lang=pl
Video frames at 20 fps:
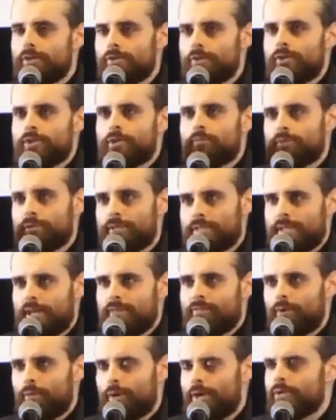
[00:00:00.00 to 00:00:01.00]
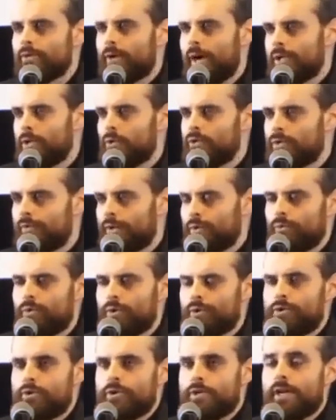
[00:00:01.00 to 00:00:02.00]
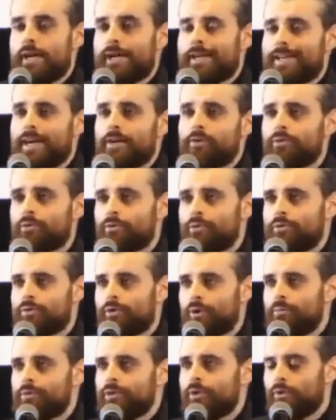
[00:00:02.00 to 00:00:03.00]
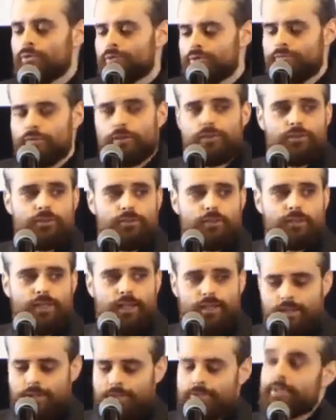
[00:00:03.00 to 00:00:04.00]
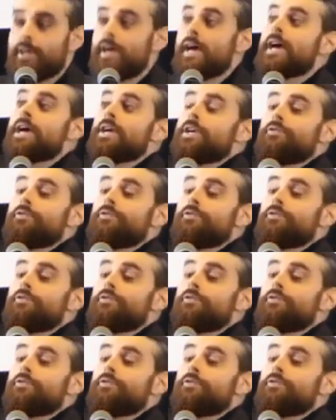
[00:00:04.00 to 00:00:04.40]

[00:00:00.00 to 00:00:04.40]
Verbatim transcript: będzie się przedstawiał jako anioł światłości, jako ktoś dobry. Oczywiście, że tak jest.